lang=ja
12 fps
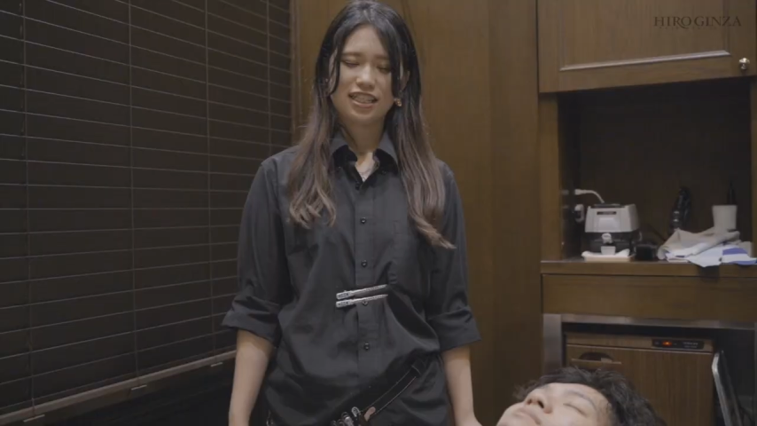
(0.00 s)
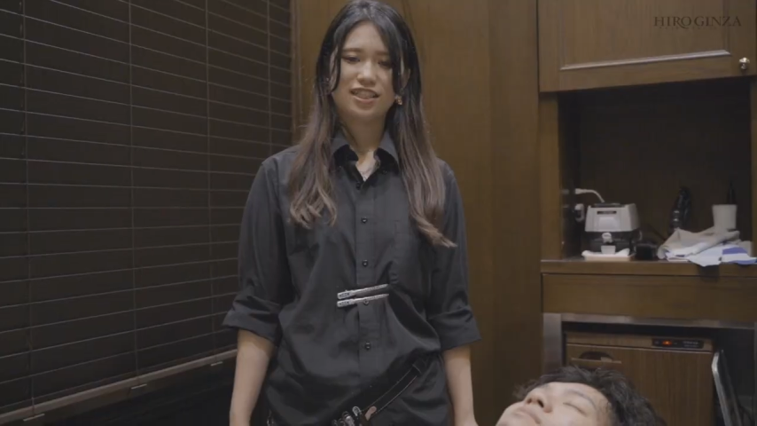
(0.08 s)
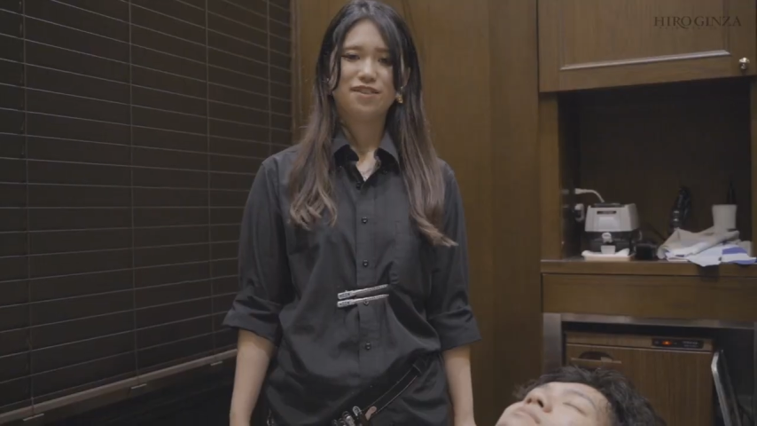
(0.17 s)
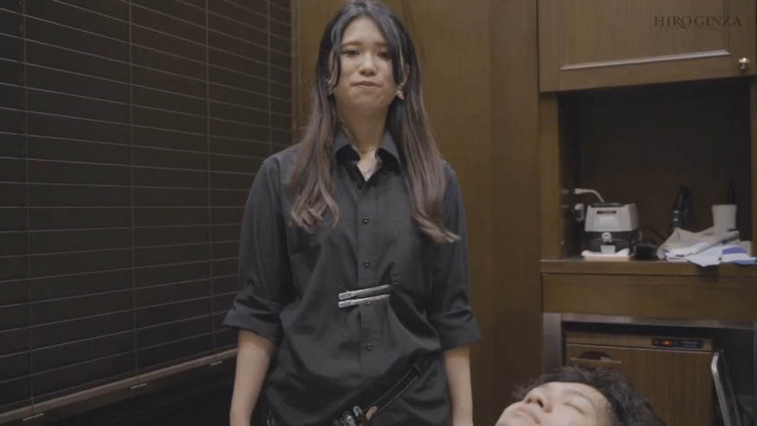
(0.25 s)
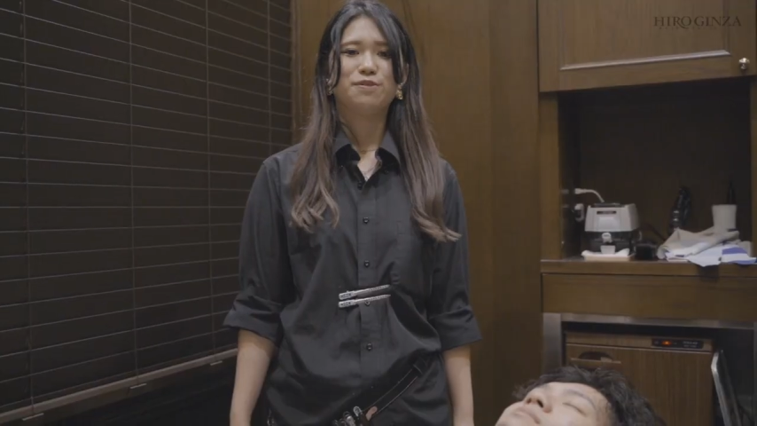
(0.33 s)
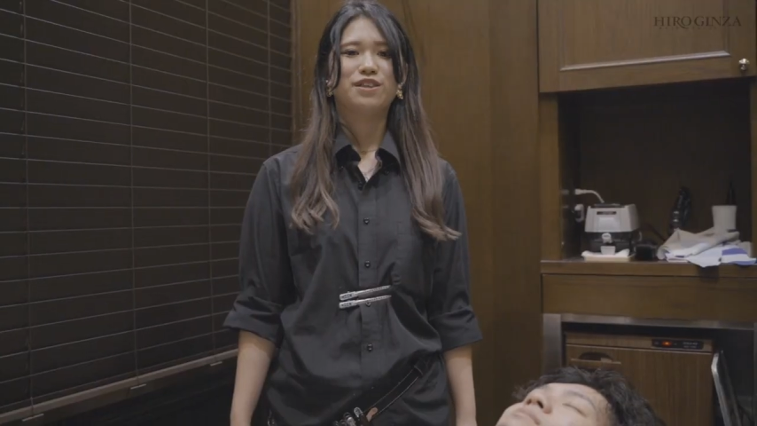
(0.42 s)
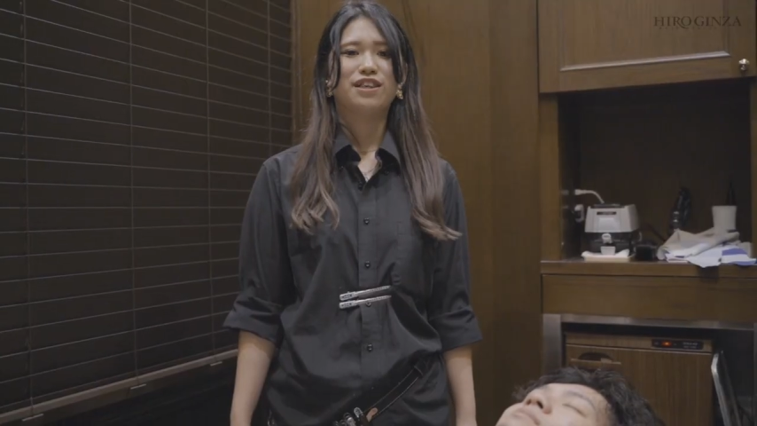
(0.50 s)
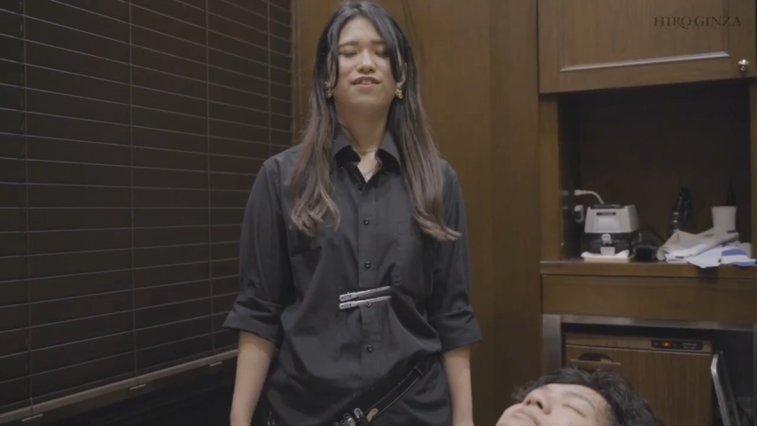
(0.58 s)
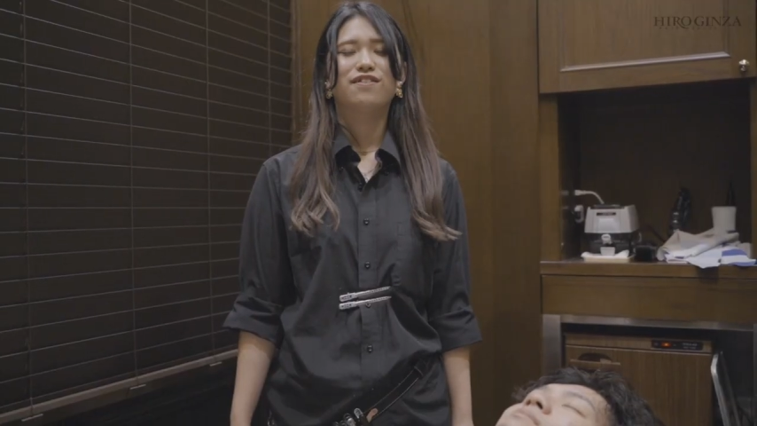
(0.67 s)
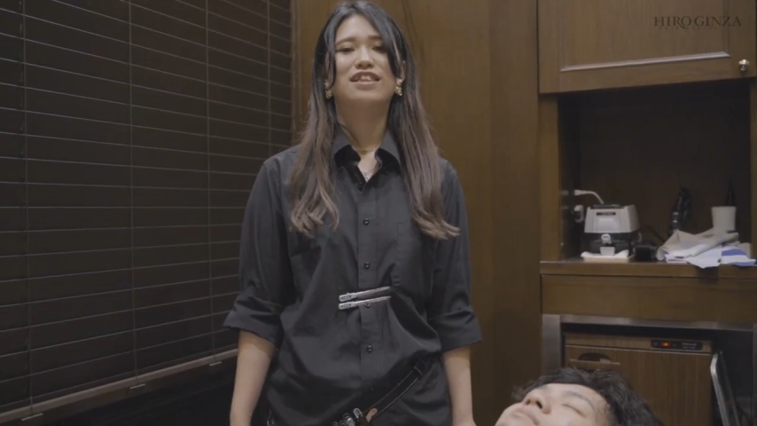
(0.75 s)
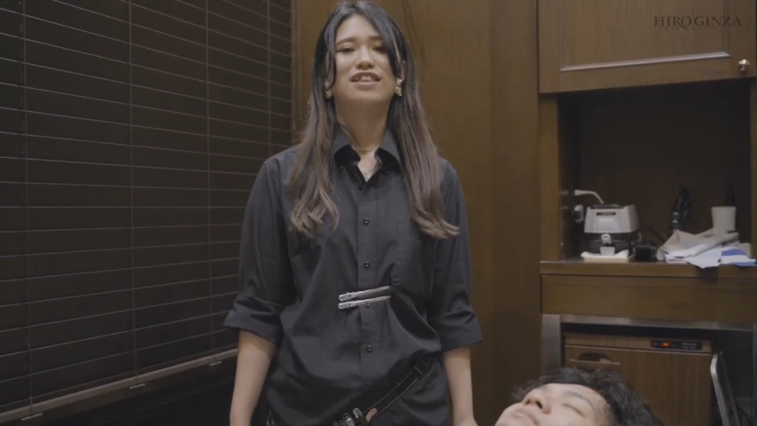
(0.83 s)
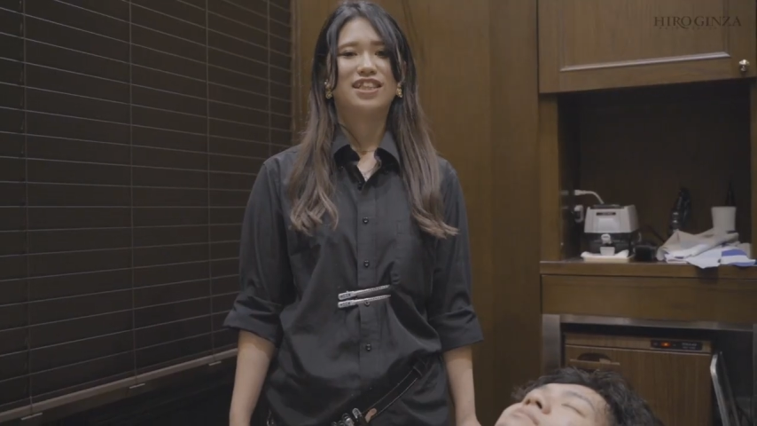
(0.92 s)
シャンプーが
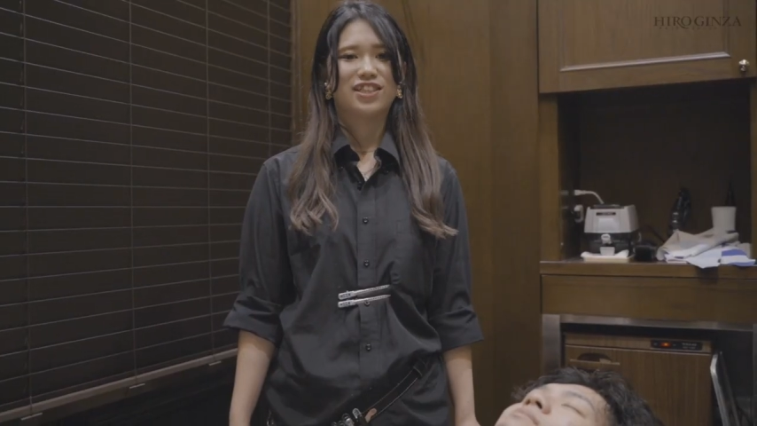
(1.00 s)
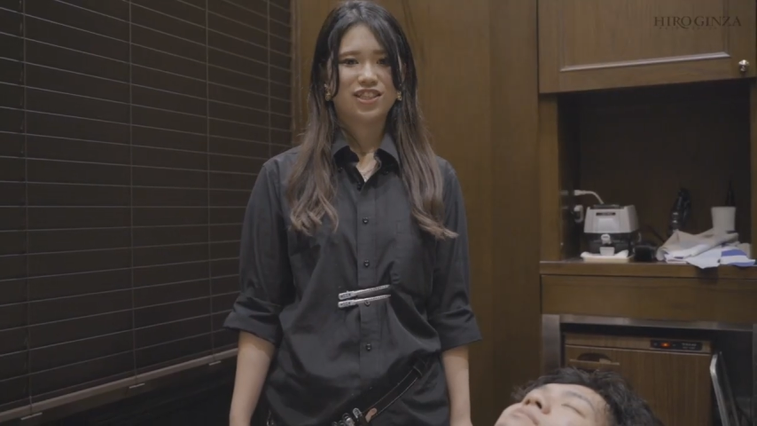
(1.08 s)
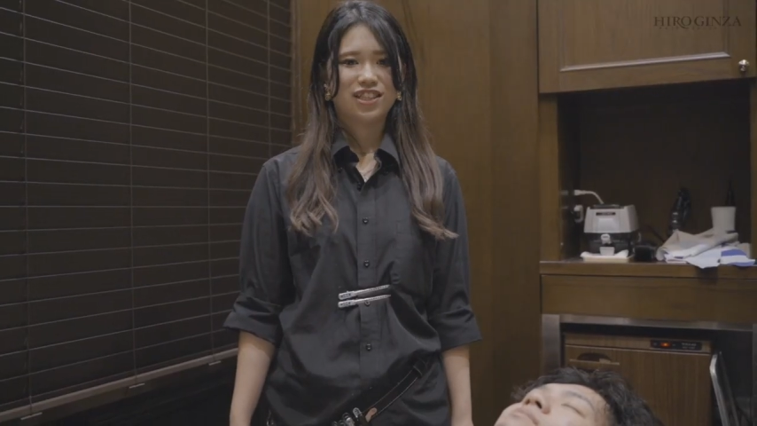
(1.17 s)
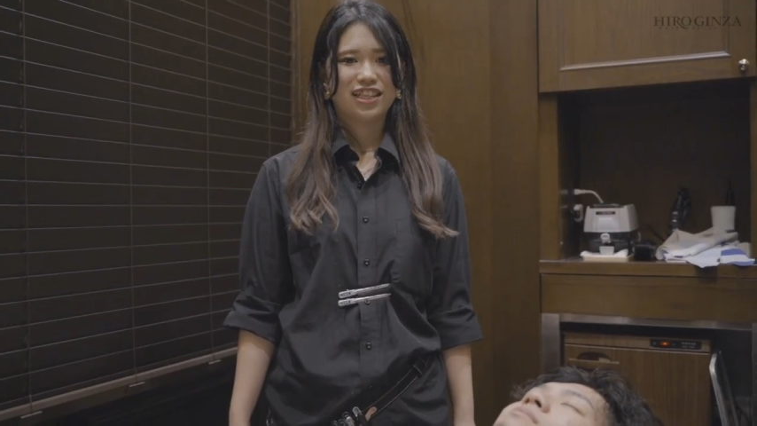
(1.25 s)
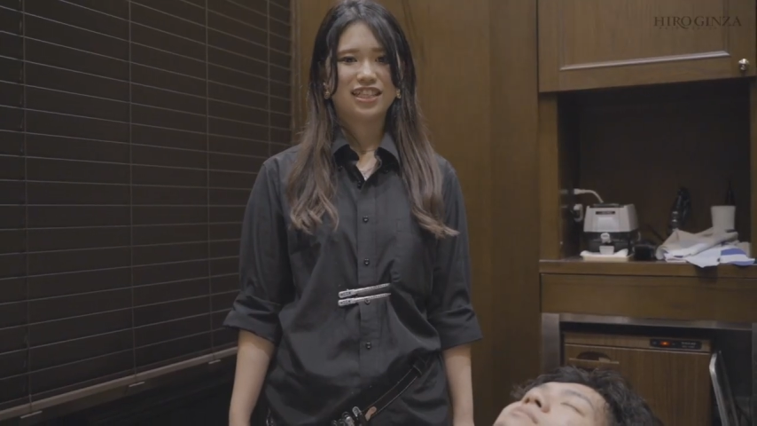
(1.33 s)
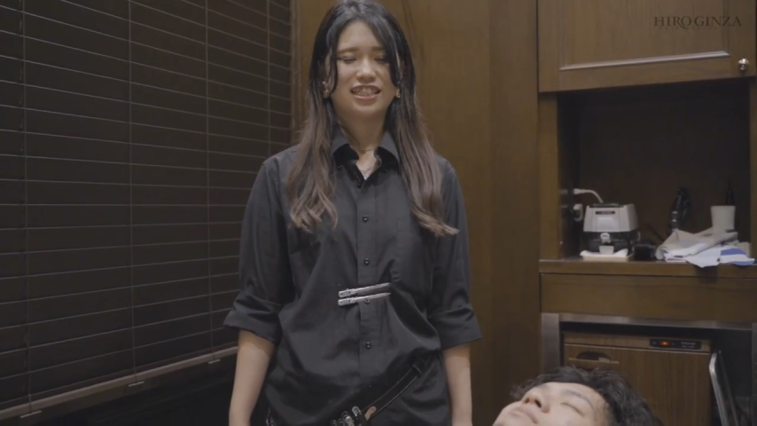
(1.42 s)
終わったので